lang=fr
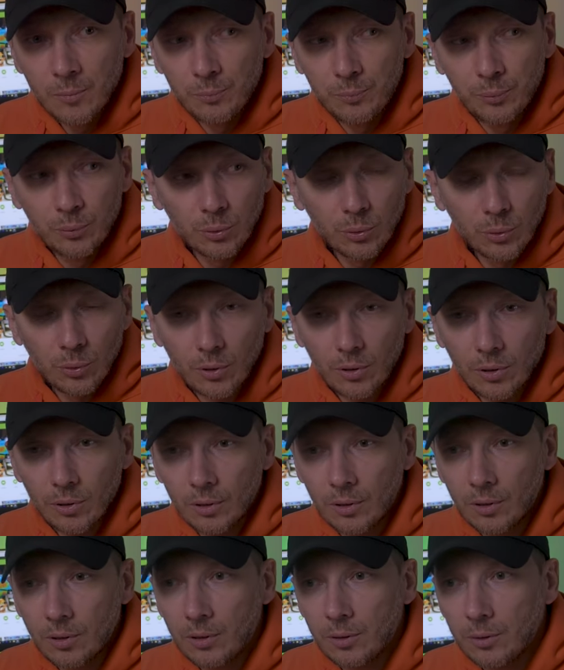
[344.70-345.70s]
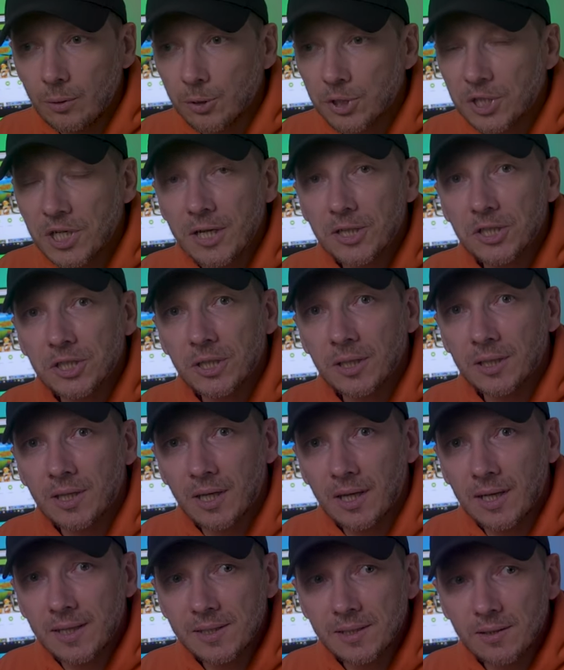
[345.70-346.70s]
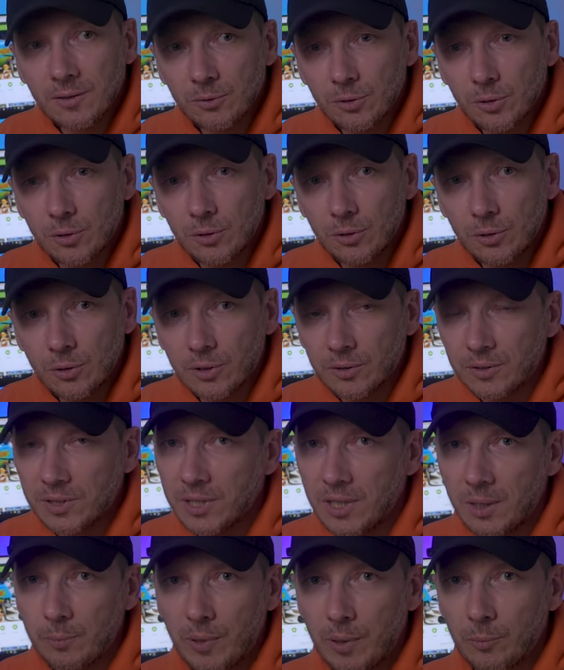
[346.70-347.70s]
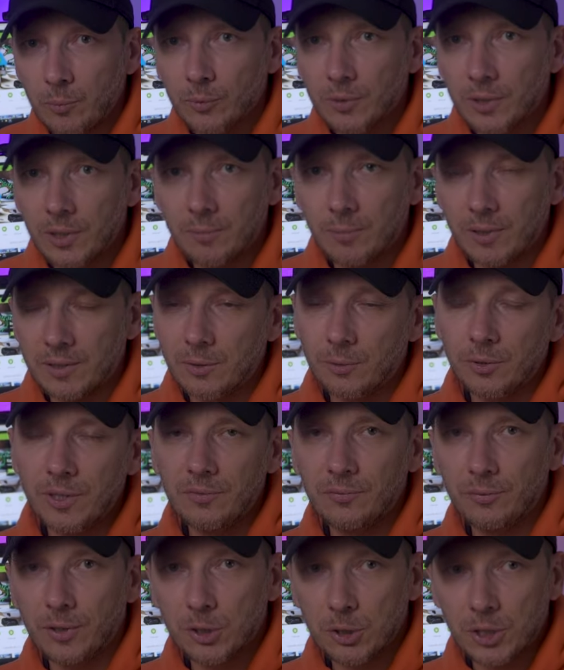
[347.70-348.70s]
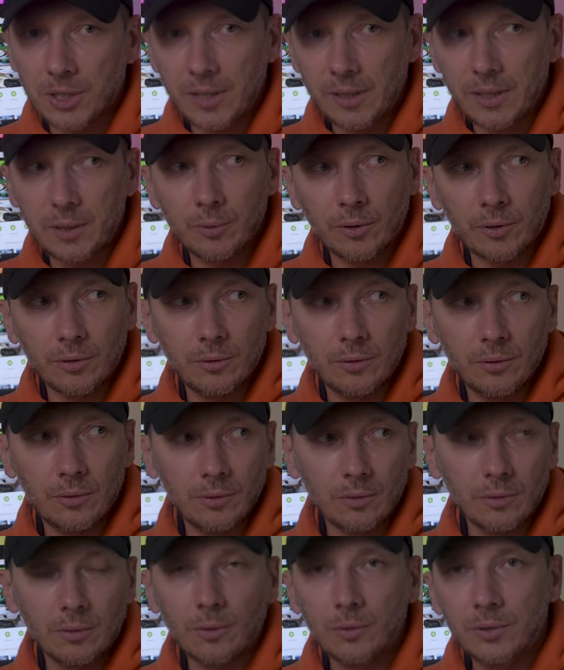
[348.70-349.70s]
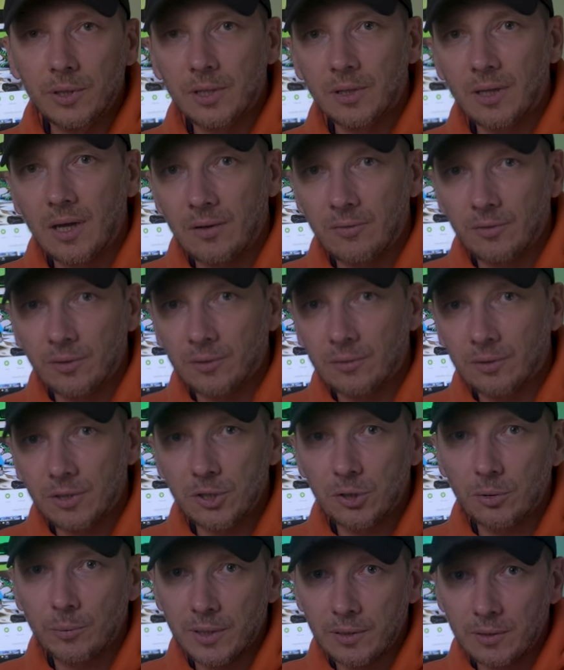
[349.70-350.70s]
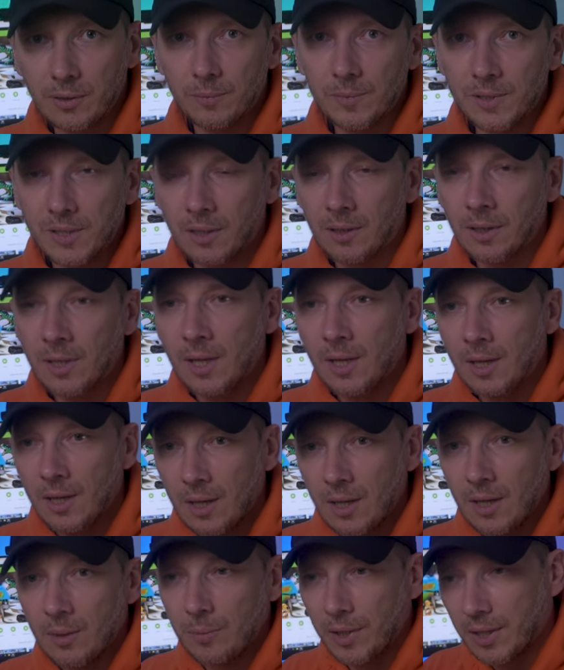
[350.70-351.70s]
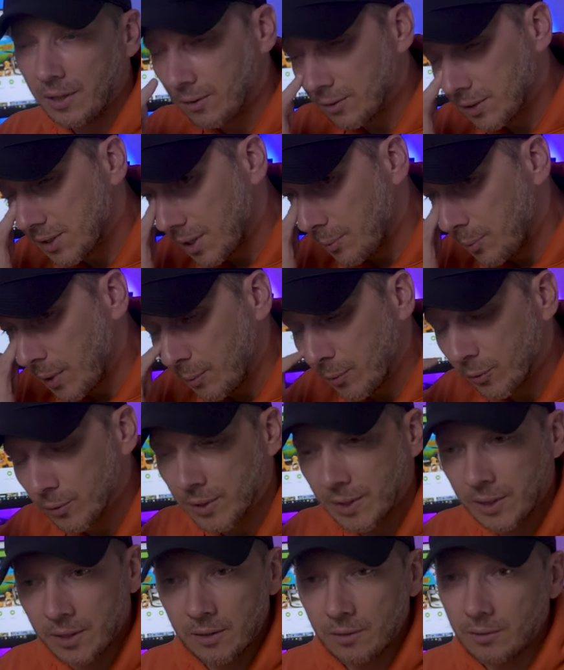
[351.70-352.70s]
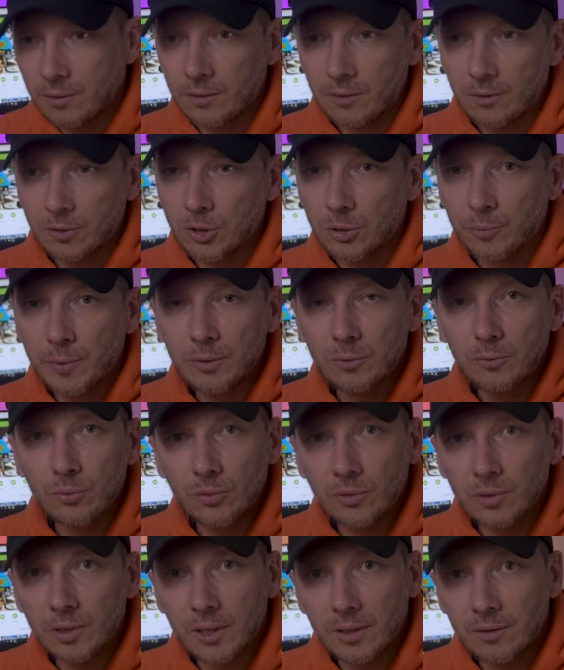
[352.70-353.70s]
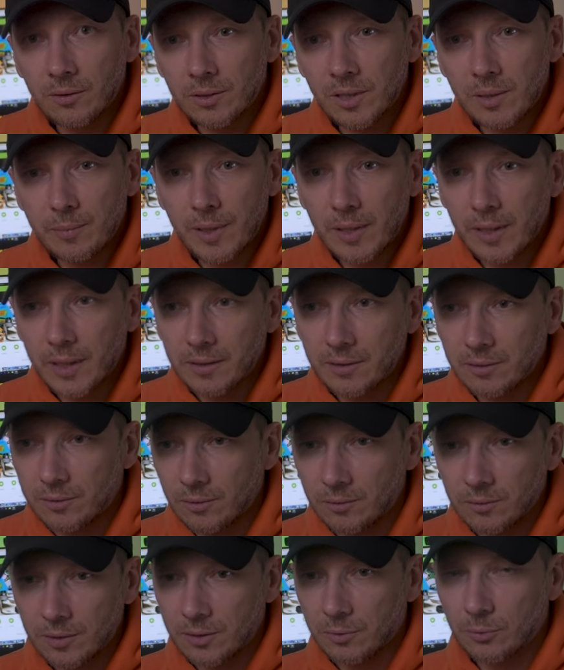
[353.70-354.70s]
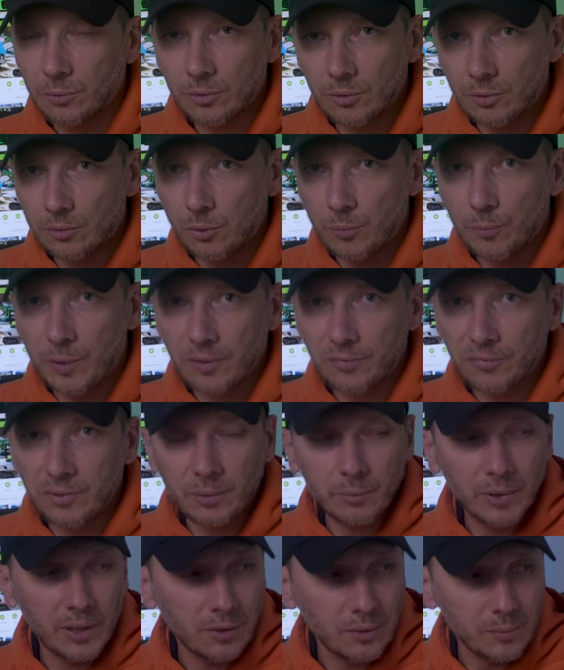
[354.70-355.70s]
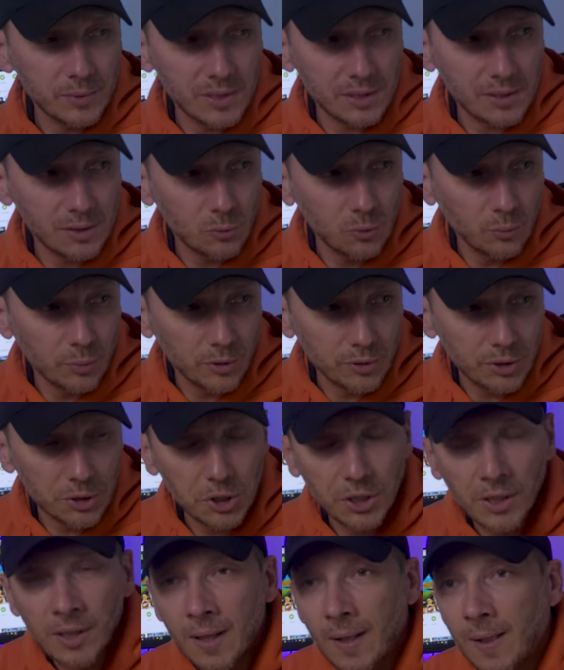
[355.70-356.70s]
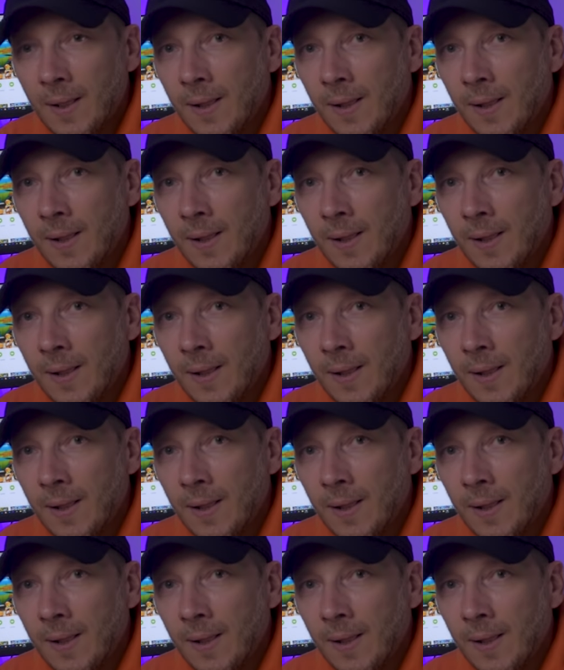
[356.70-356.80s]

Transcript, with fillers: pour euh, le GH5S, quand, il n'est pas monté, parce que des fois je calibre le Ronin avant et j'emmène comme ça. Mais quand c'est pas monté, euh, j'emmène tout dans des, mallettes, dans des trucs super fermés, comme ça c'est tout protégé.